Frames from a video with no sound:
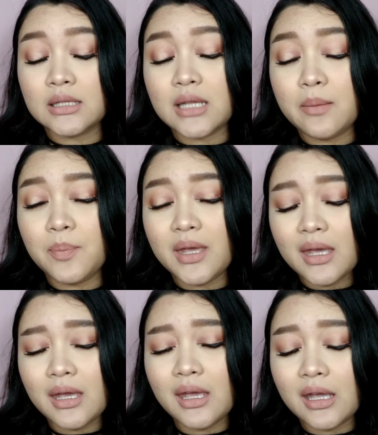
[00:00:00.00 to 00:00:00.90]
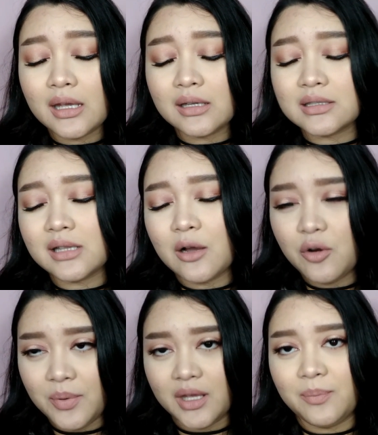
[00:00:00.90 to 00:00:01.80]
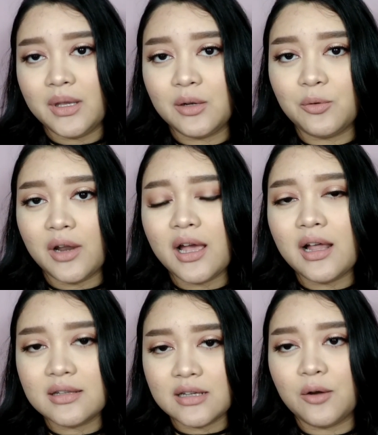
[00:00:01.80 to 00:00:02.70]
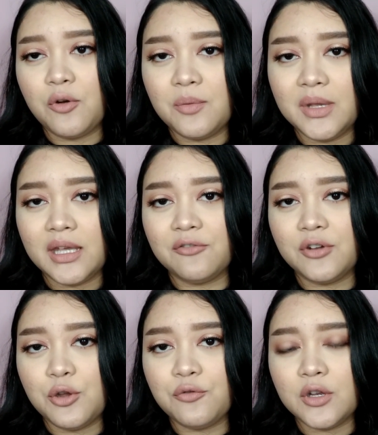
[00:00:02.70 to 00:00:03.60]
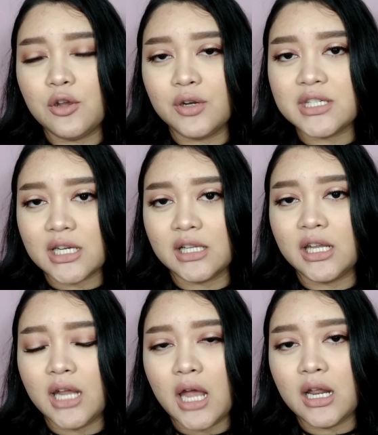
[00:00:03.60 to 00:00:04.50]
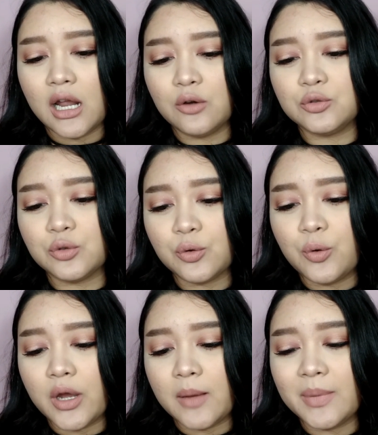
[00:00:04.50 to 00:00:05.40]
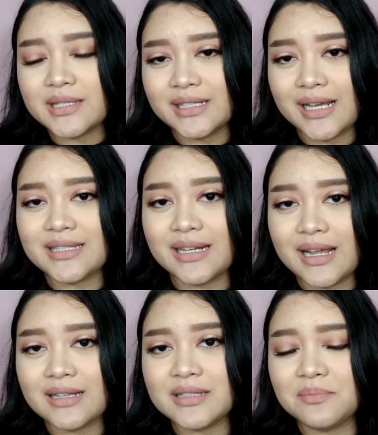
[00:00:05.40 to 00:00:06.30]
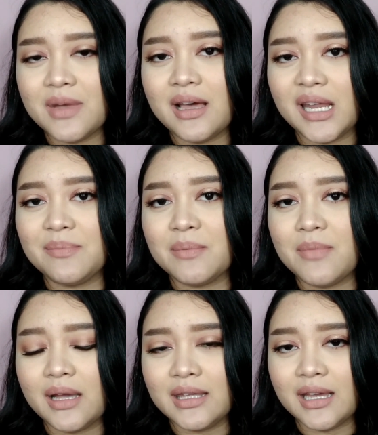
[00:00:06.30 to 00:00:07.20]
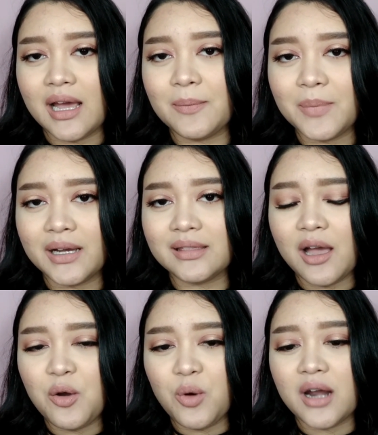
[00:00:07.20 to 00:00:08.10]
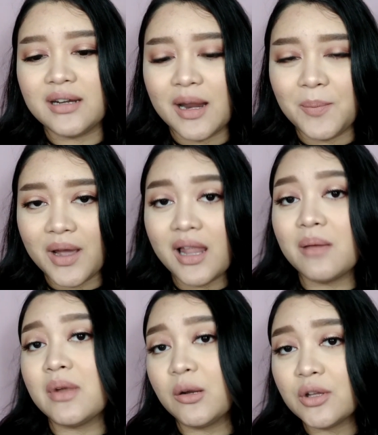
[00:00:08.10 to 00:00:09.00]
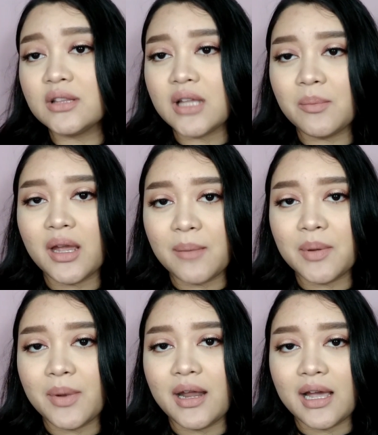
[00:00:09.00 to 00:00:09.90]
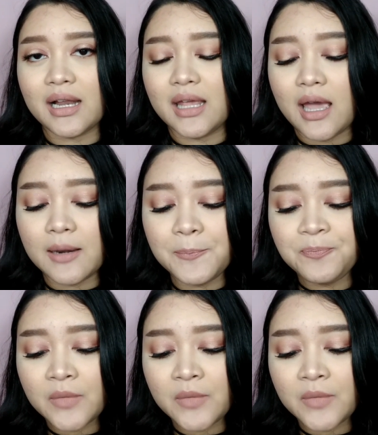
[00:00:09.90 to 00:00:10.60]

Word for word: Tapi setelah gue pikir-pikir ulang alasan gue bikin video-video di channel ini adalah untuk gue bersenang-senang sembari membagikan pengetahuan dan pengalaman gue tentang makeup kepada kalian.